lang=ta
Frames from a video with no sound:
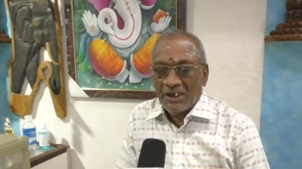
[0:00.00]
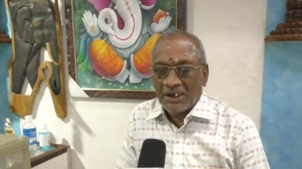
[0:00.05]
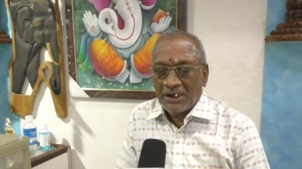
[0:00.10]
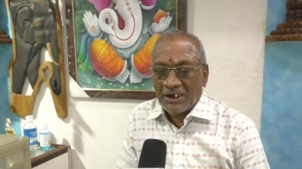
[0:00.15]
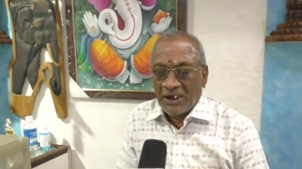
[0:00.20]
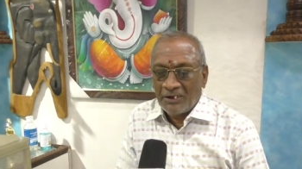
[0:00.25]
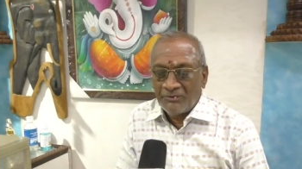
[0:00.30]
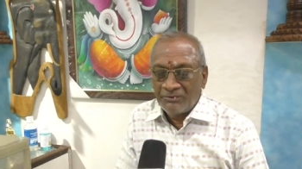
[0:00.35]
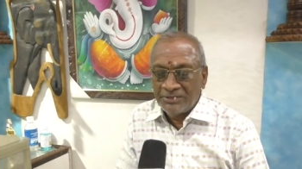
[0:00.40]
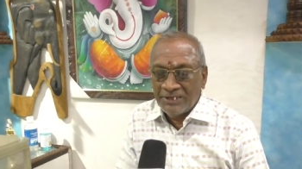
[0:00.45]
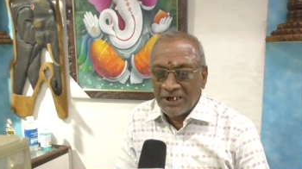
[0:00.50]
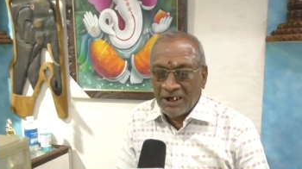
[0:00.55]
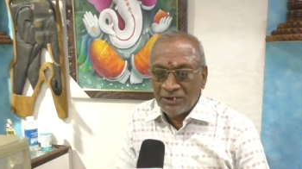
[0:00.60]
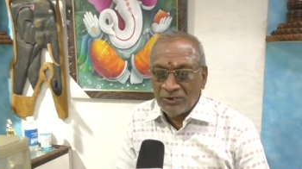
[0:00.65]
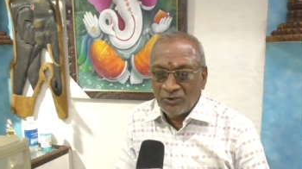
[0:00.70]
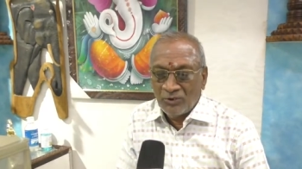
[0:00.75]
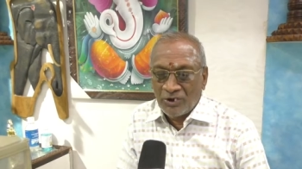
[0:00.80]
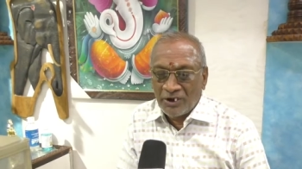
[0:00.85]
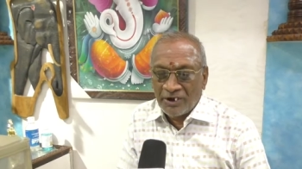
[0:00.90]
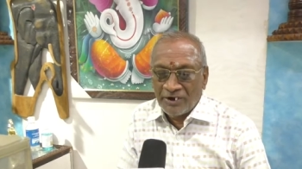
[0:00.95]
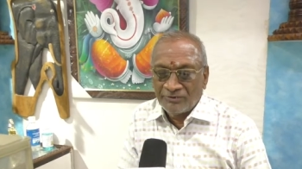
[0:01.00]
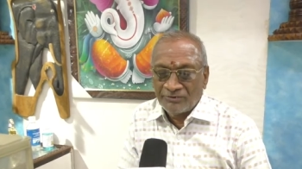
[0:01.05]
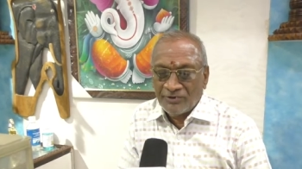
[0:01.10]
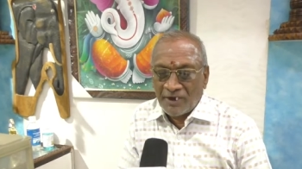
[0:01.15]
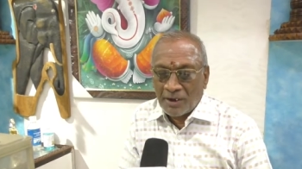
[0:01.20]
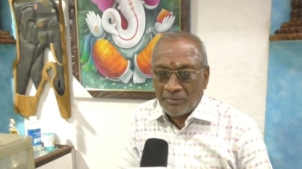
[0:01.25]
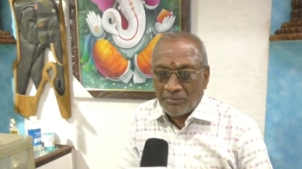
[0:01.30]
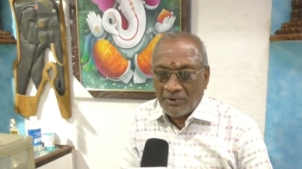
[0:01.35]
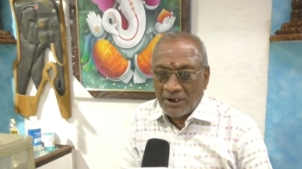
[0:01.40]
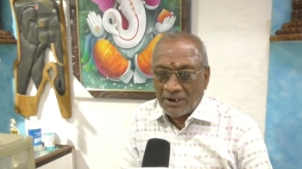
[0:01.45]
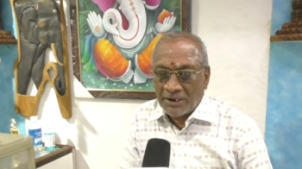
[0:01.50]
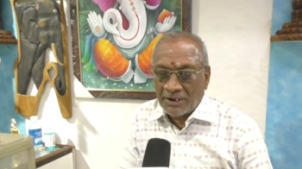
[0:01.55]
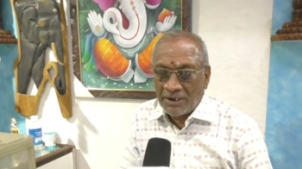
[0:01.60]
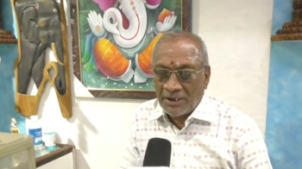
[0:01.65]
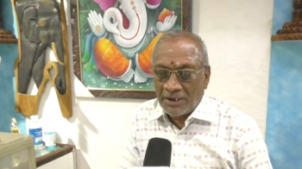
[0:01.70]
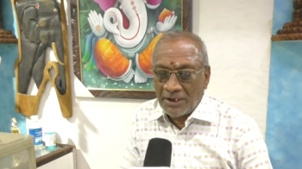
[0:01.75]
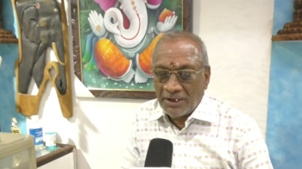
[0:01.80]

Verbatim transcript: கவிதா ஜோலின் சார்பாக